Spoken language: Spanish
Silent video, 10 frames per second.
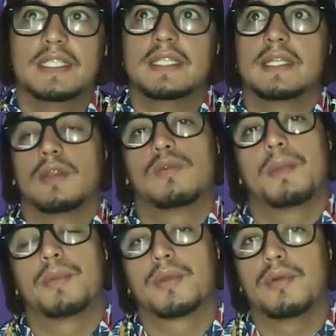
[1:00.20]
y dicen,
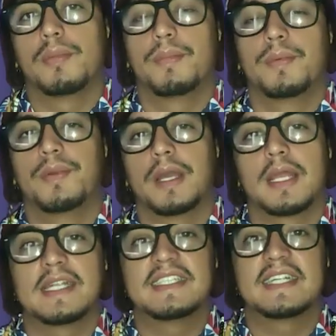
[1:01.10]
fue, por culpa, fue
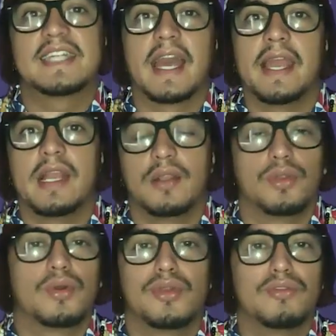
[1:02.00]
gracias a él,
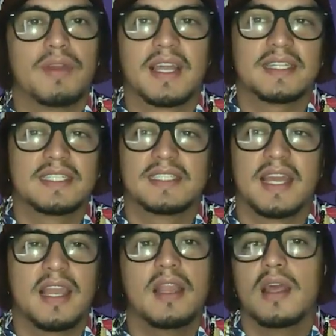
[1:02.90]
no, no fue gracias
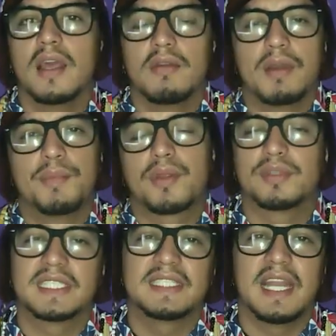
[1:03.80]
a él, fue por
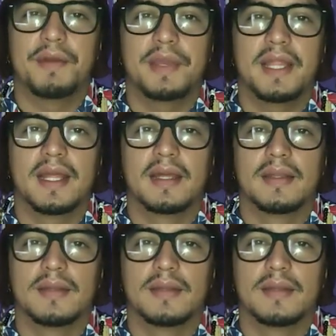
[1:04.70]
cosas de la vida.